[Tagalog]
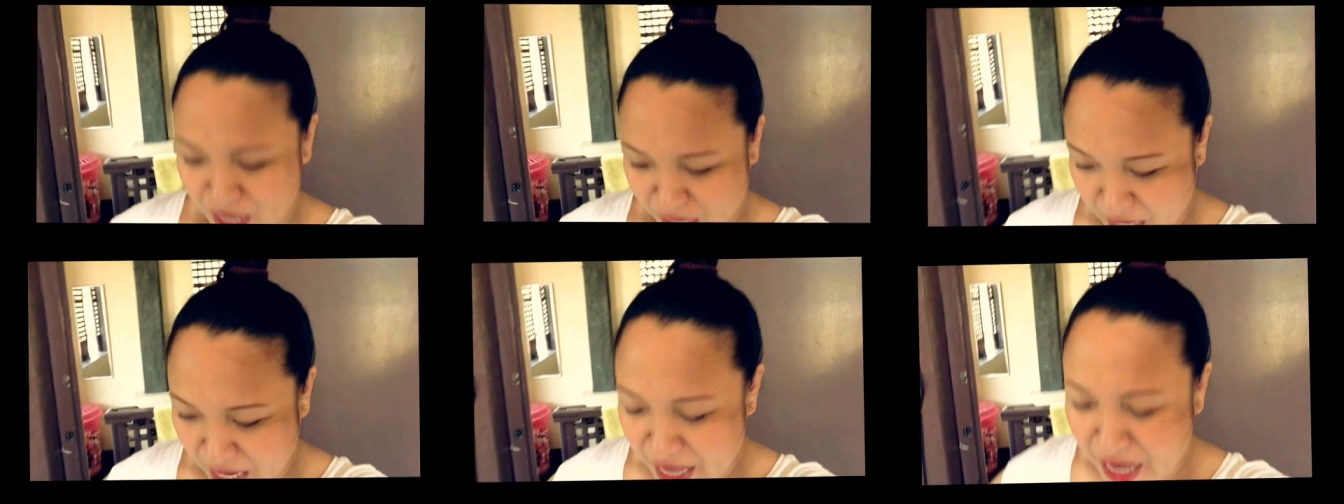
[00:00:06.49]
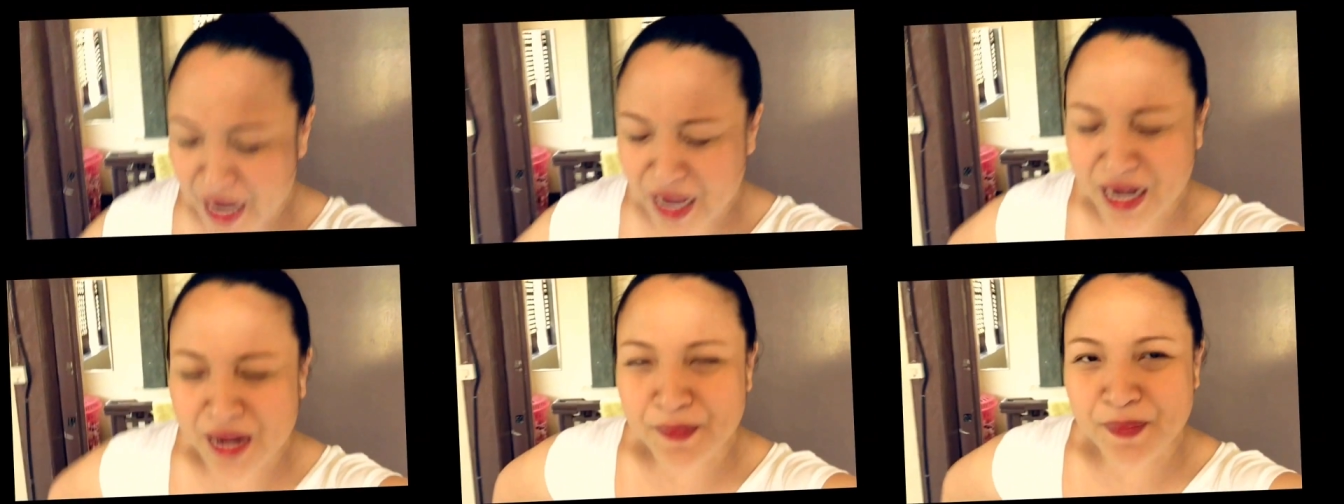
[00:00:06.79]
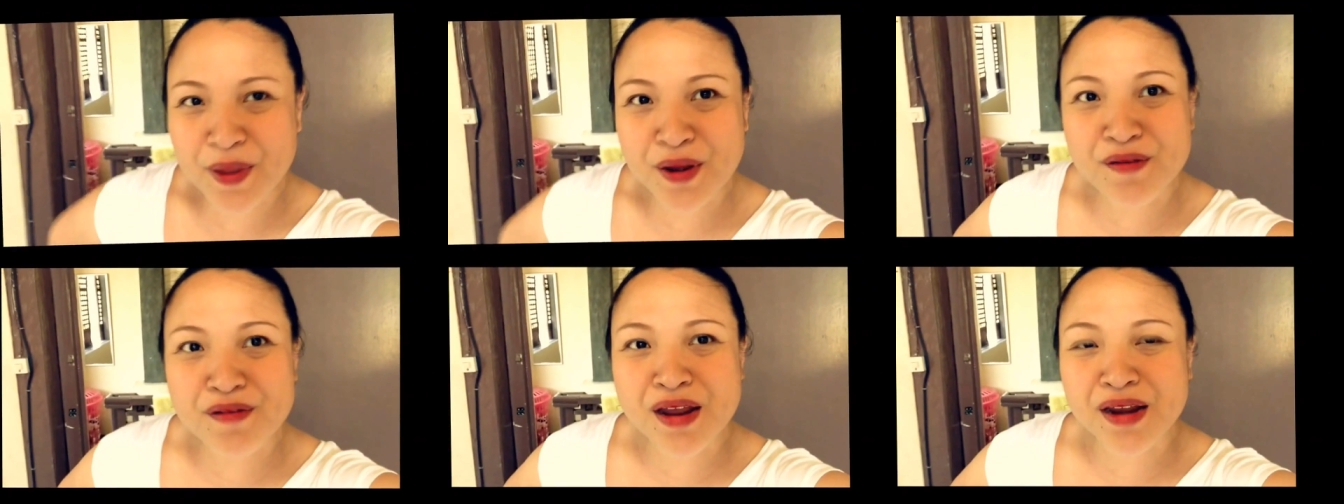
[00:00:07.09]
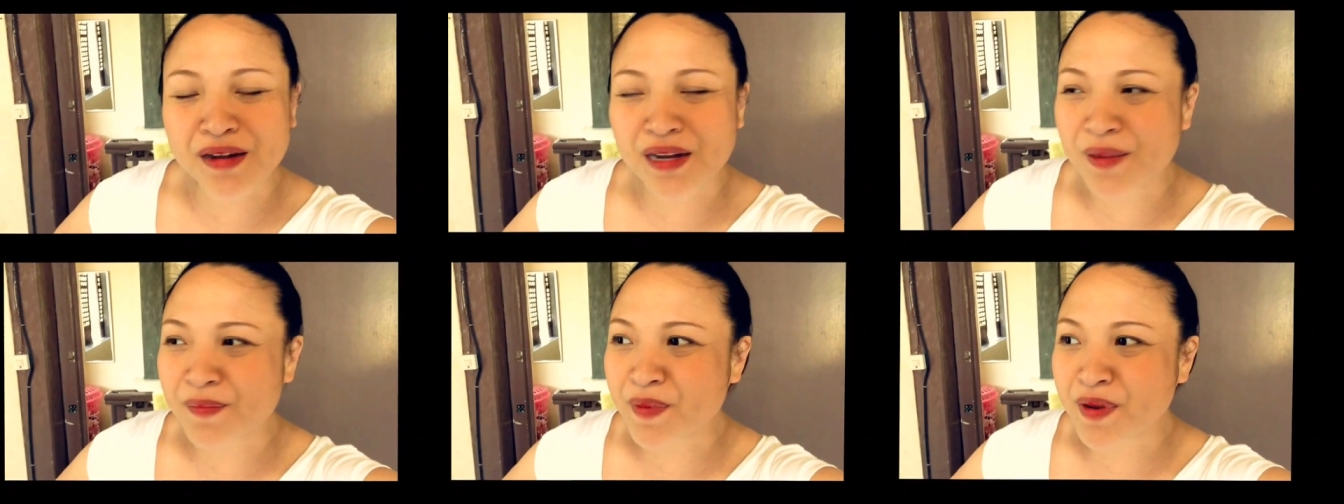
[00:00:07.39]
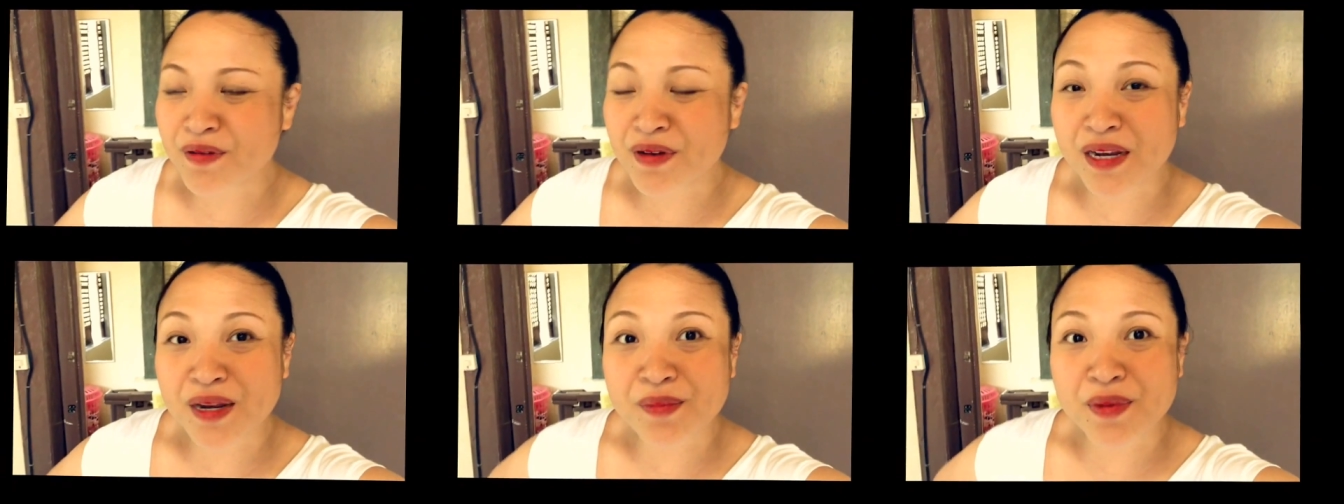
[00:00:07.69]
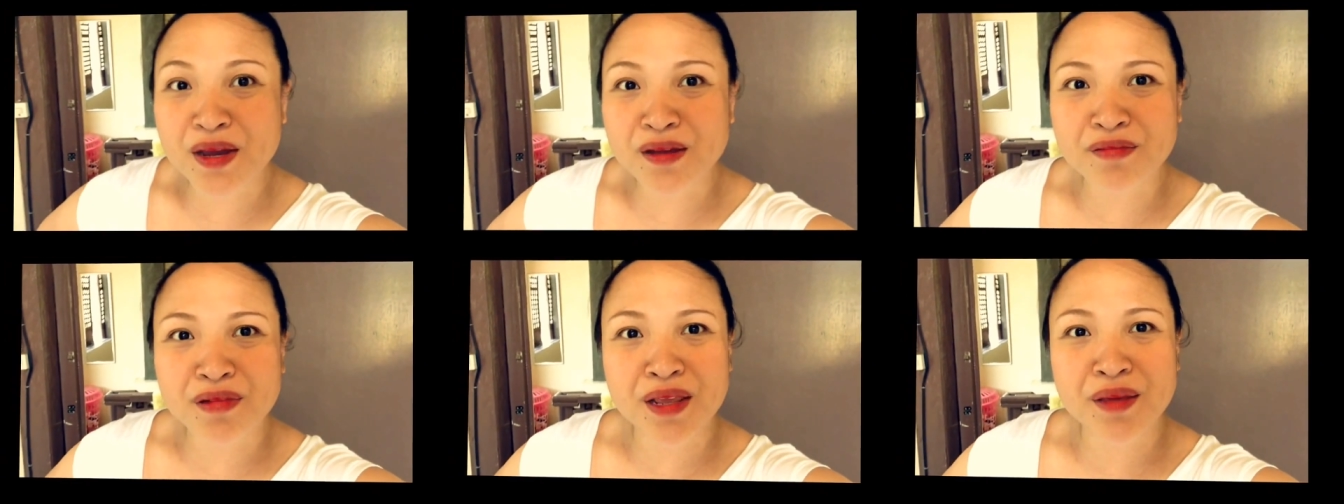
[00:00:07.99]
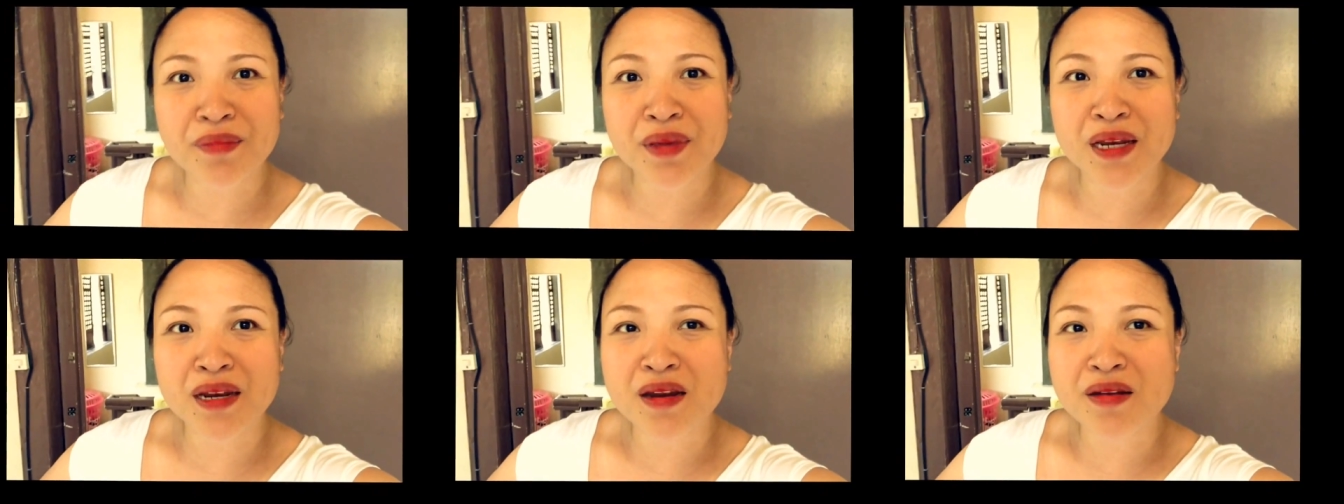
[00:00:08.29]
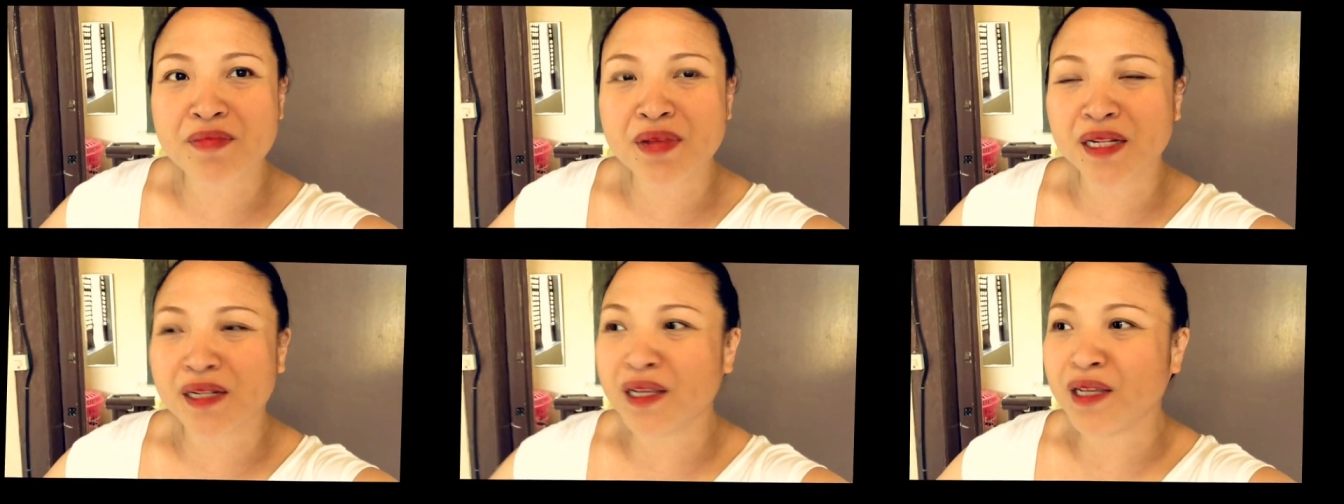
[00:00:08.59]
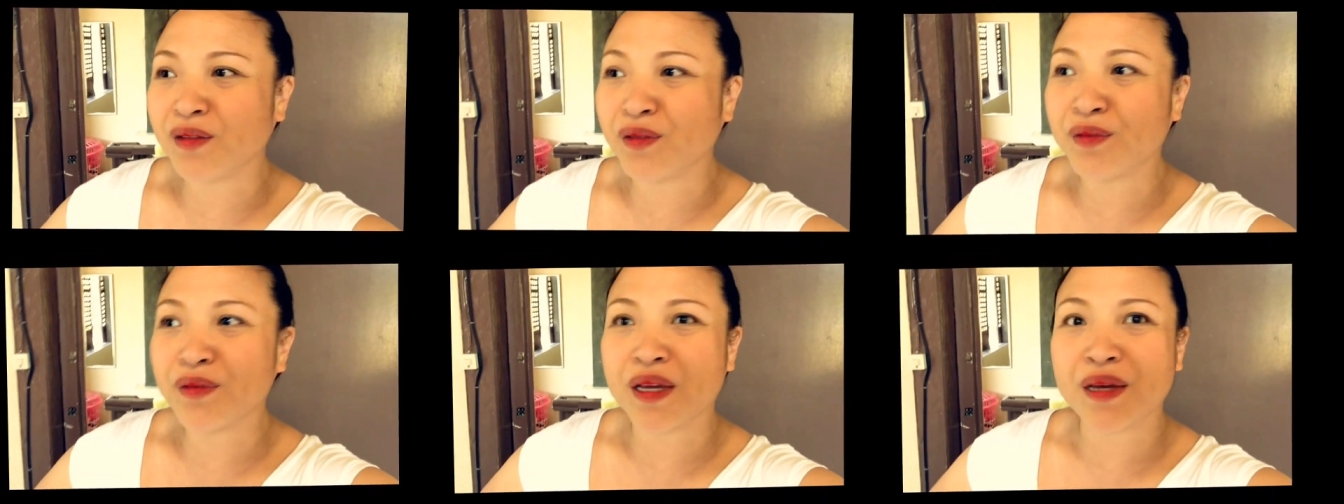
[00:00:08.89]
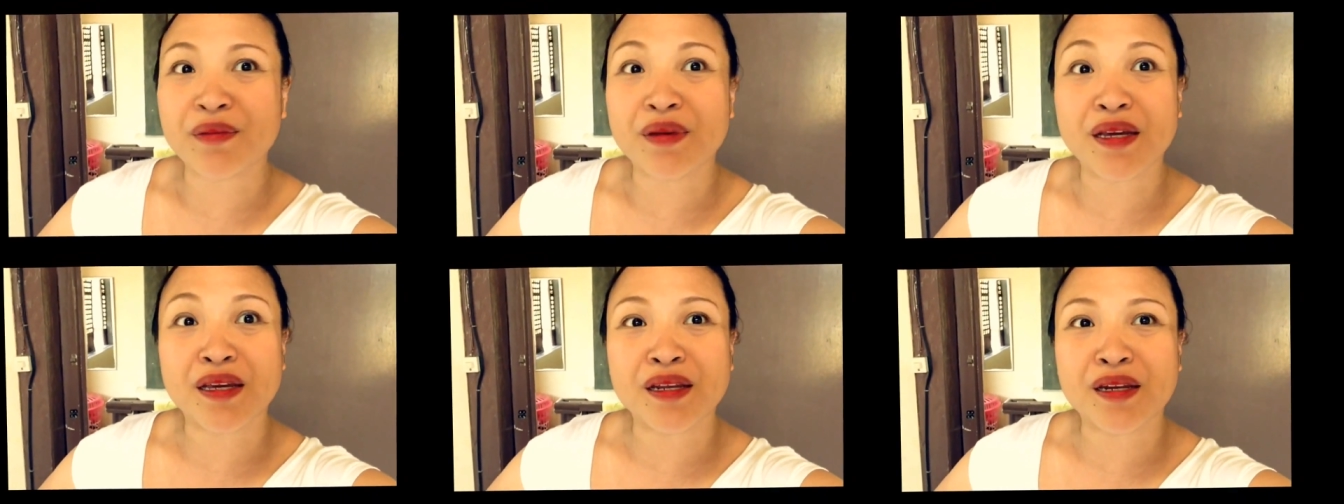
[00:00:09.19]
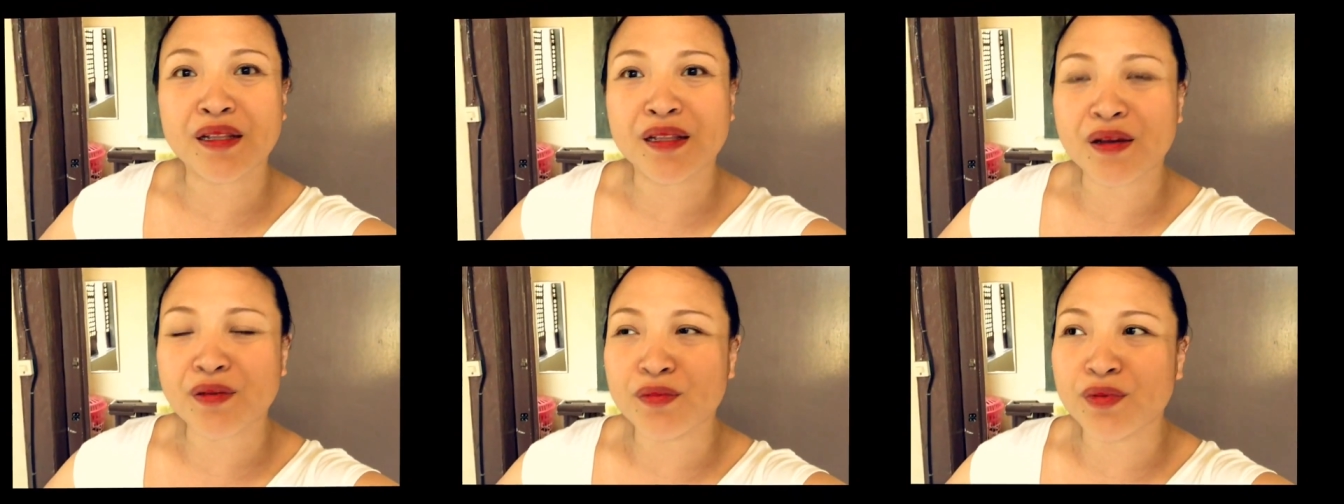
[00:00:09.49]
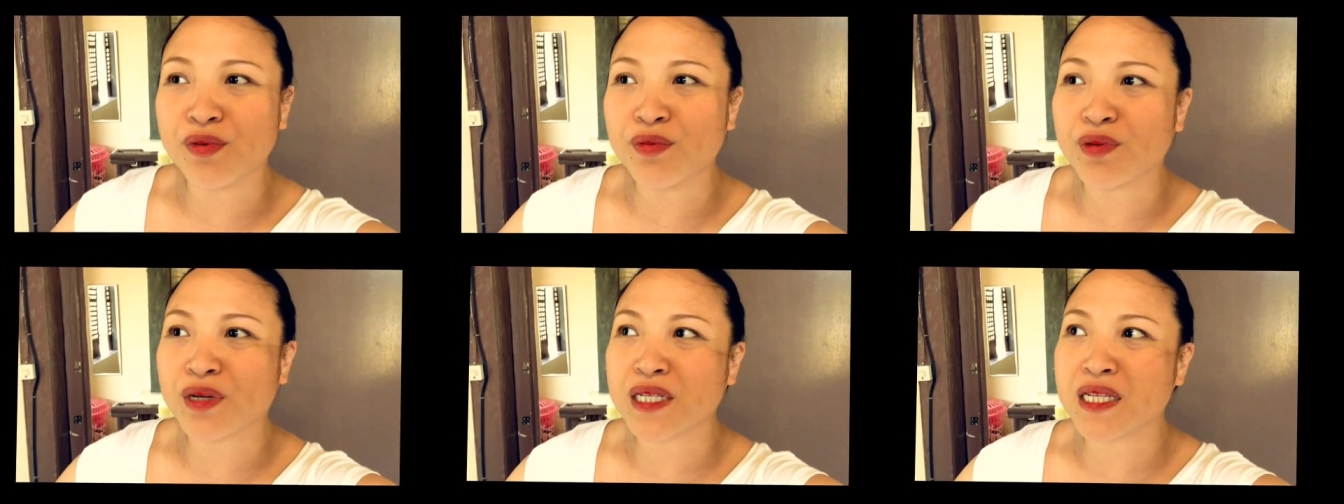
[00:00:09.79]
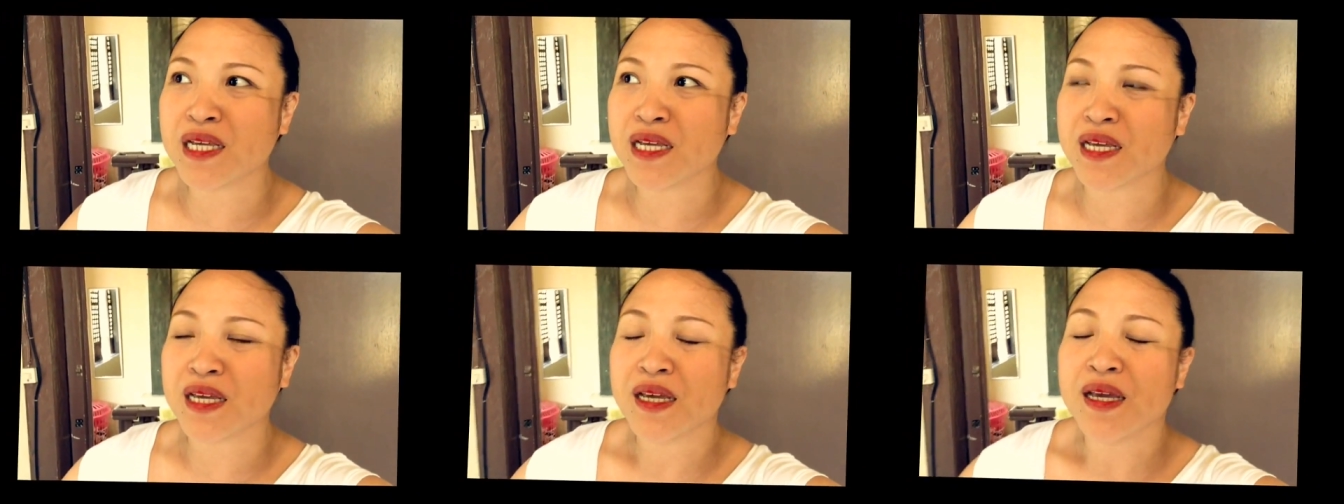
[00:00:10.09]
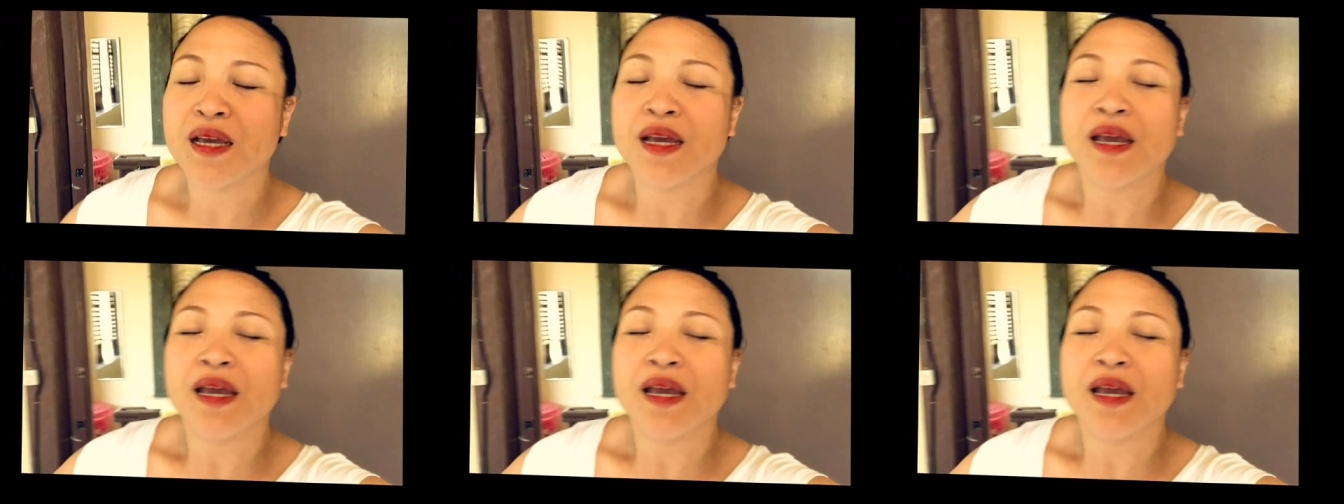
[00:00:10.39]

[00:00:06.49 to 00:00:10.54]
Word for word: Kaya nga lip and right, lip and right ang mga creamy na naman dito eh. May init ang ulo kasi.